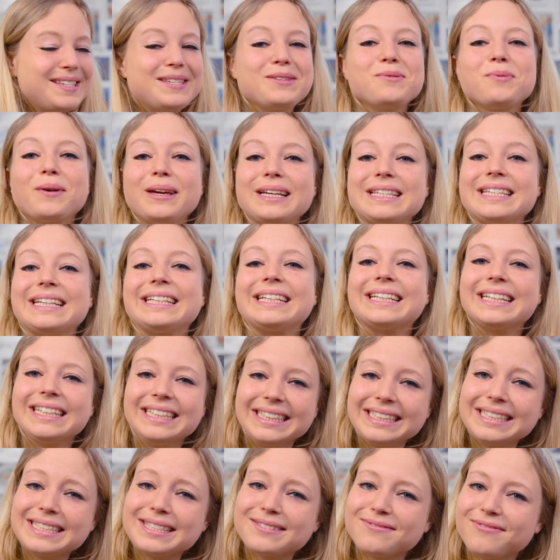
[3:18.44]
Das ist übrigens ein
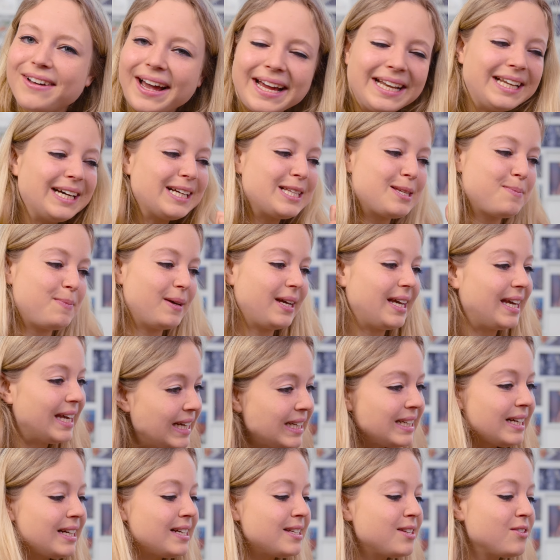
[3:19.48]
richtiges
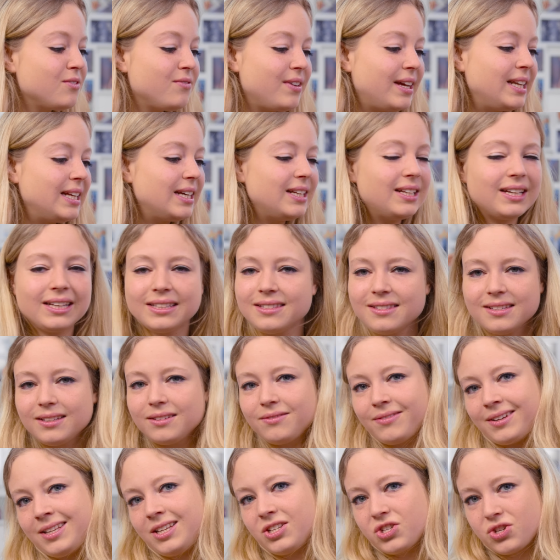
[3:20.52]
Weihnachtspaket, also wenn ihr jetzt nicht
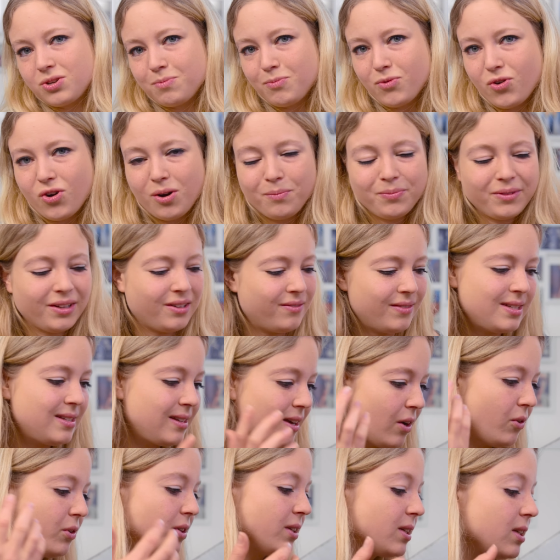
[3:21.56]
in Weihnachtsstimmung kommt, dann weiß
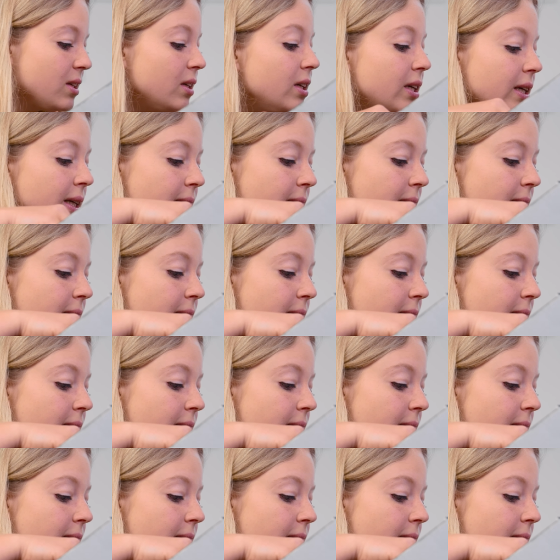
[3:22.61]
ich auch nicht.